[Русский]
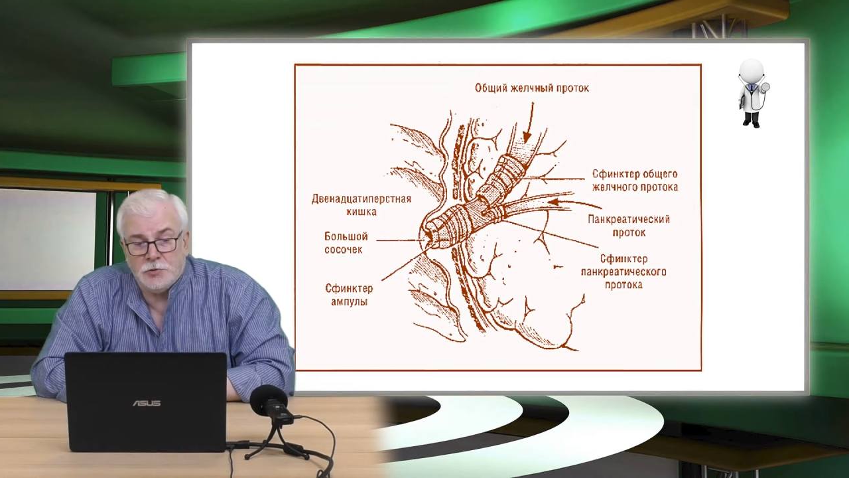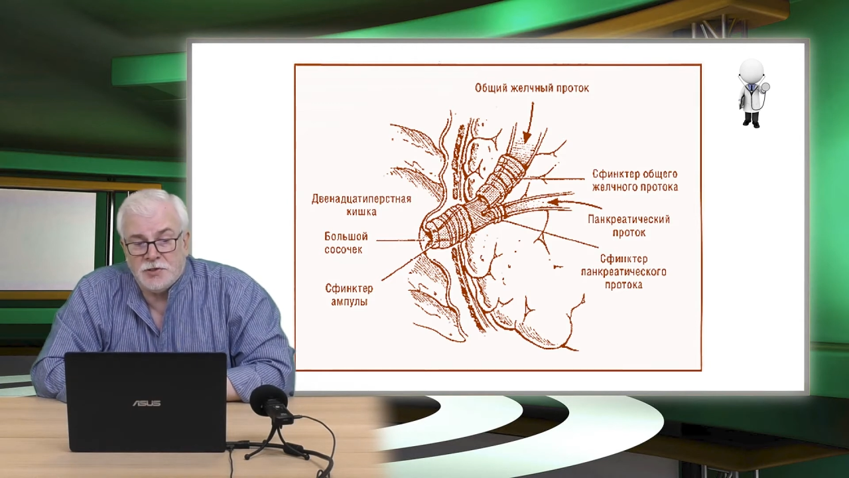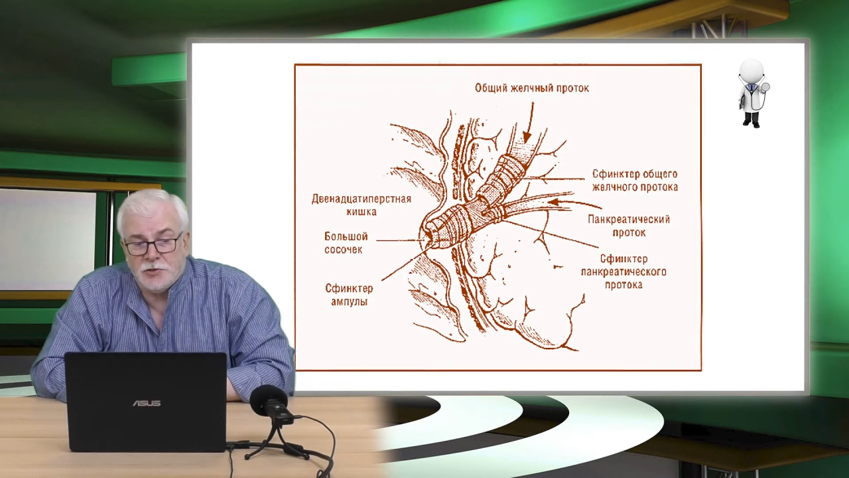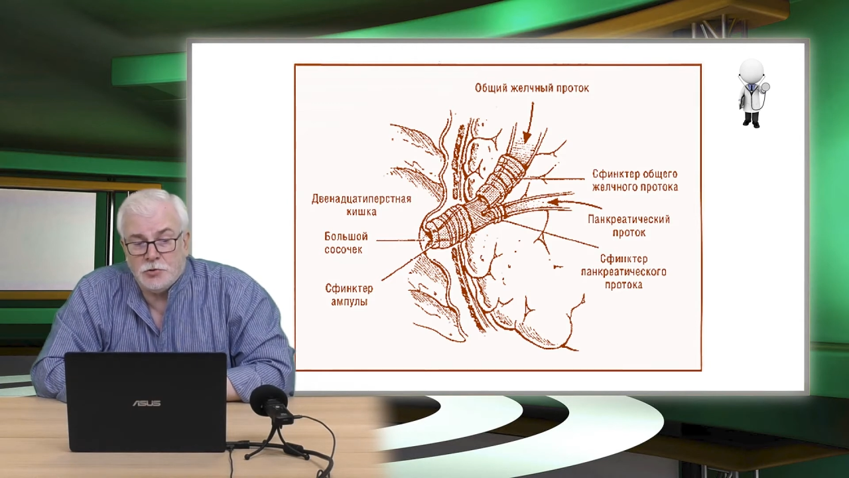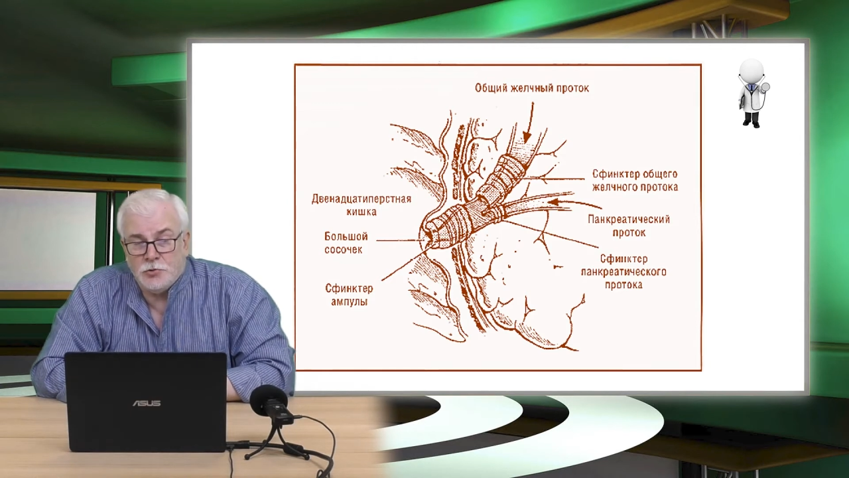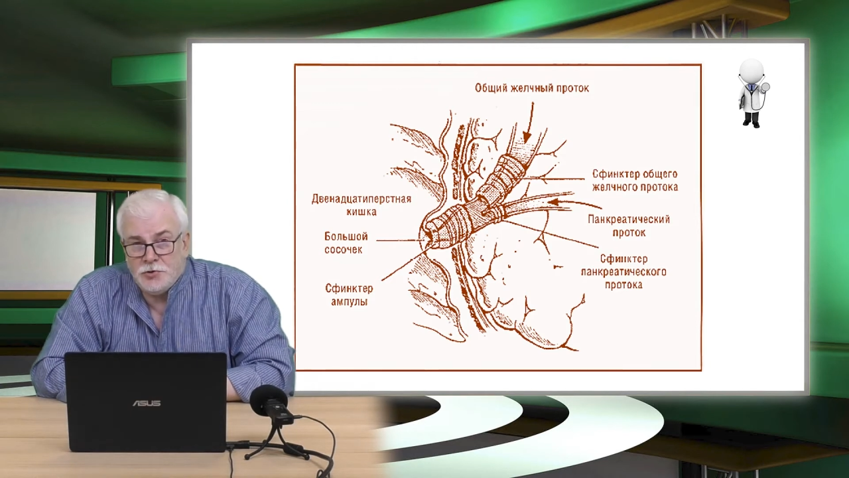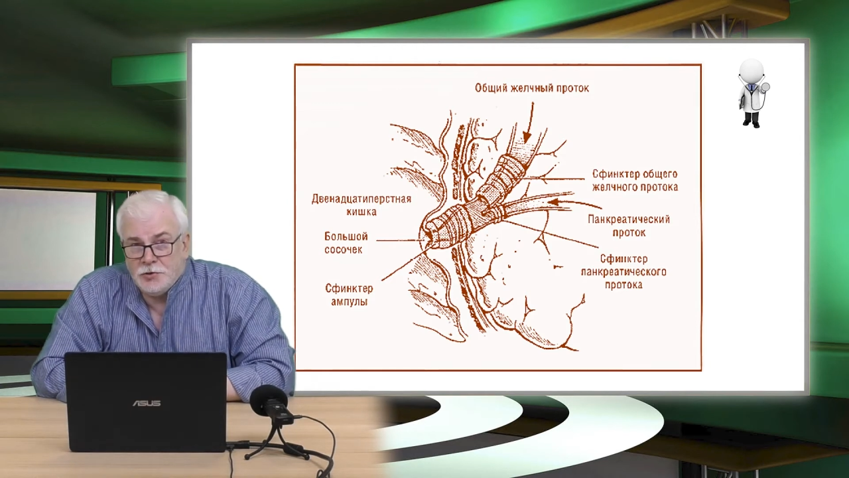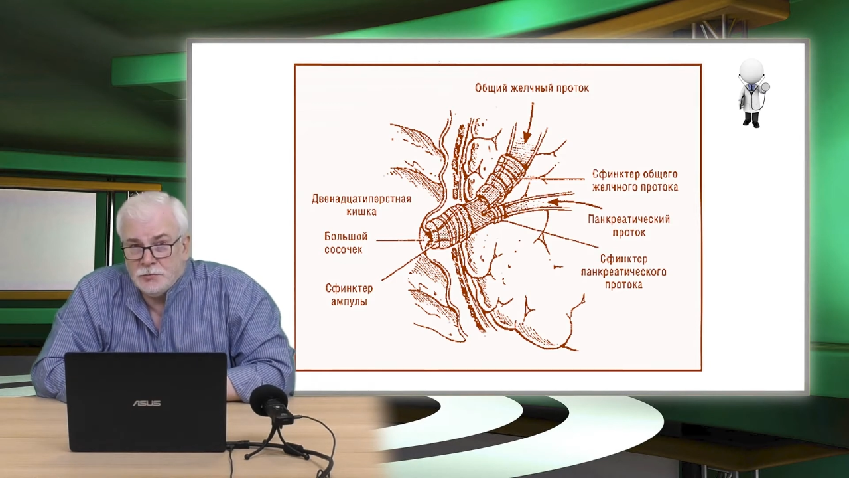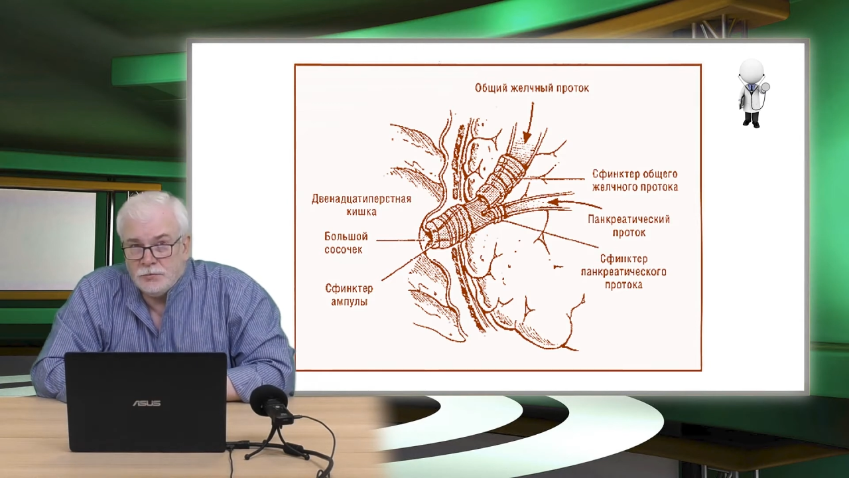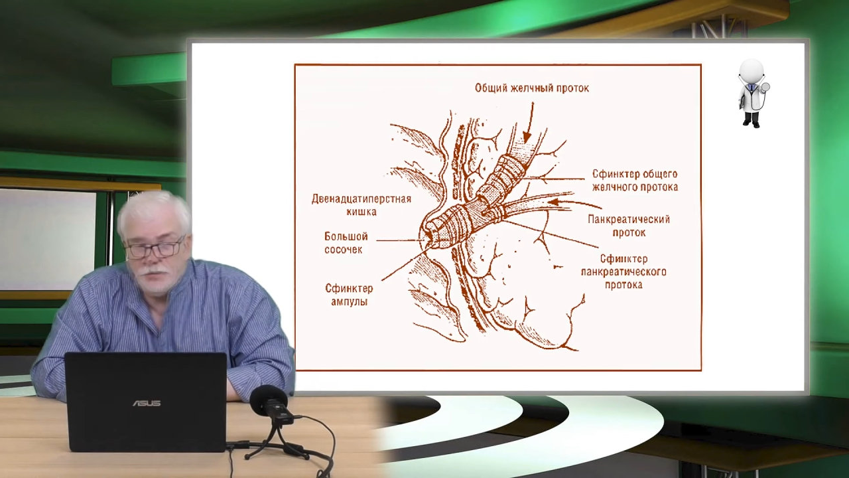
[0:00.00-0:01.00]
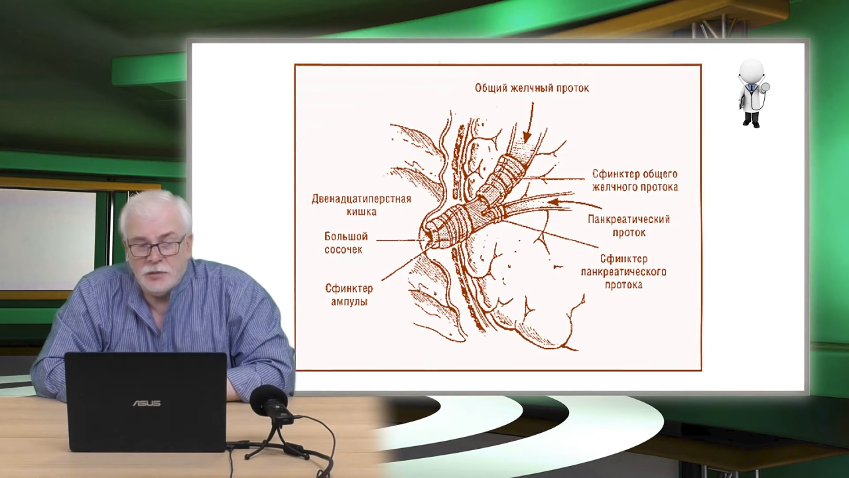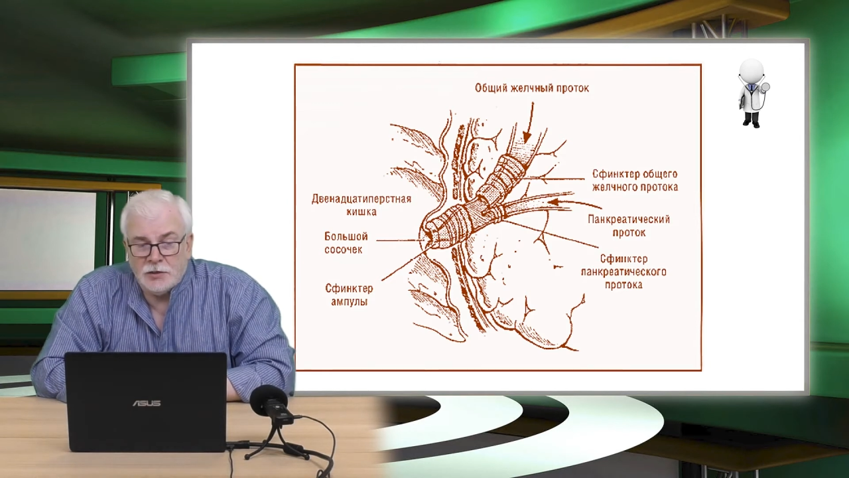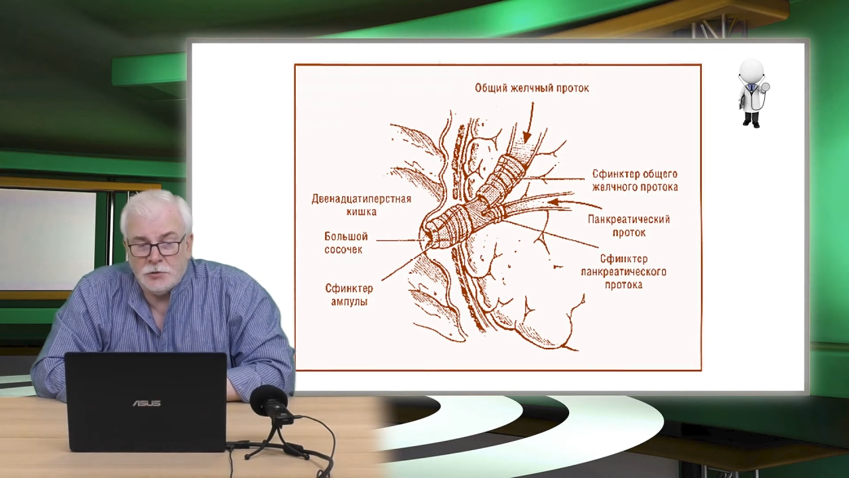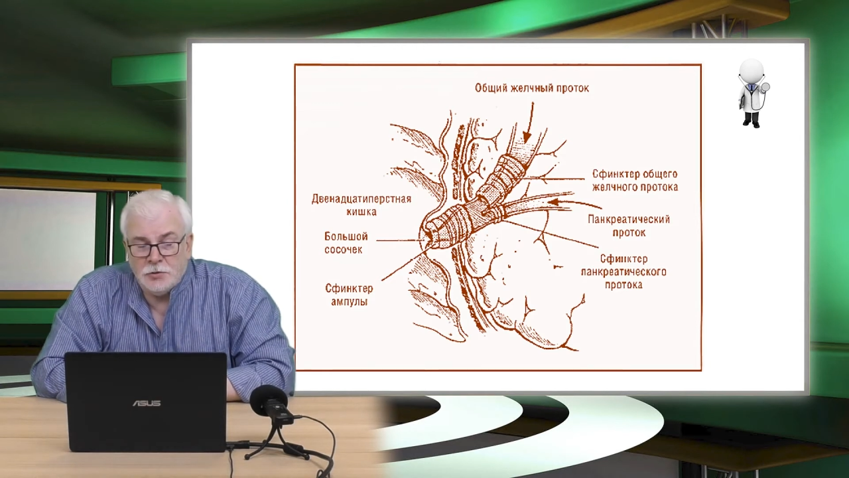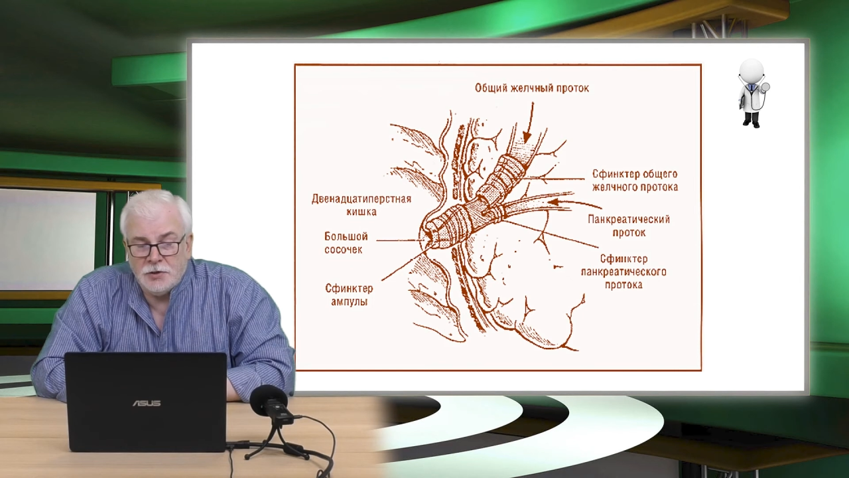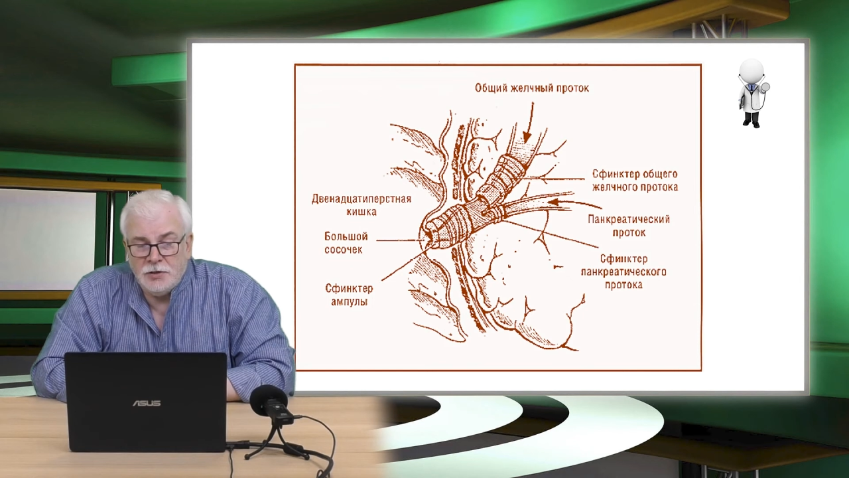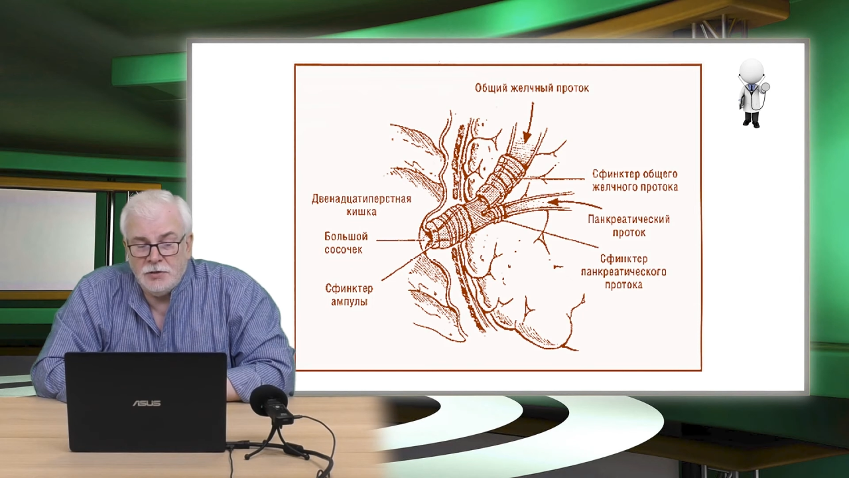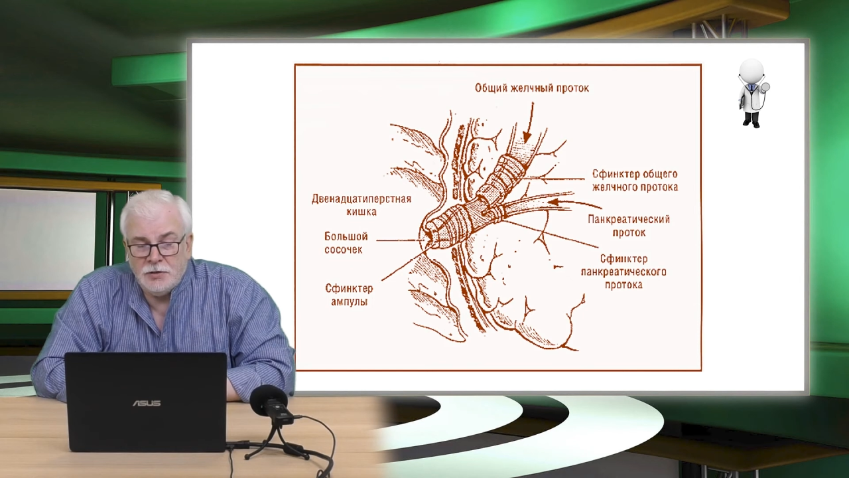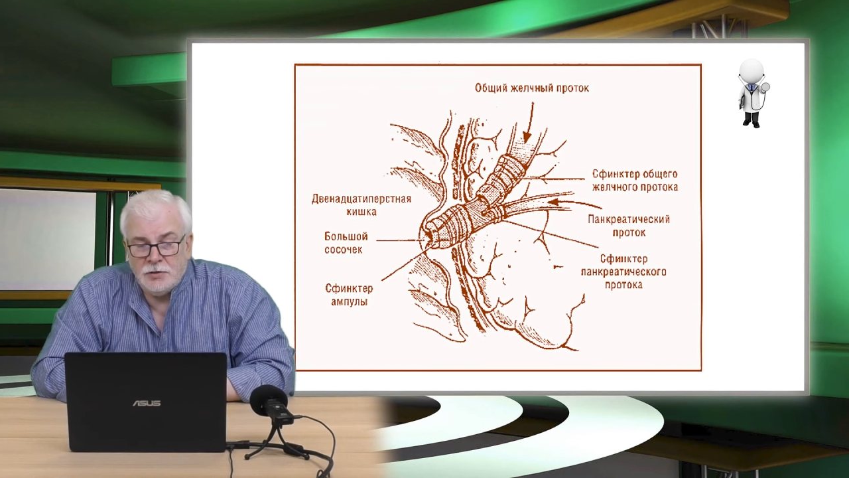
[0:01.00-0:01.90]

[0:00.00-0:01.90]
сосочек, который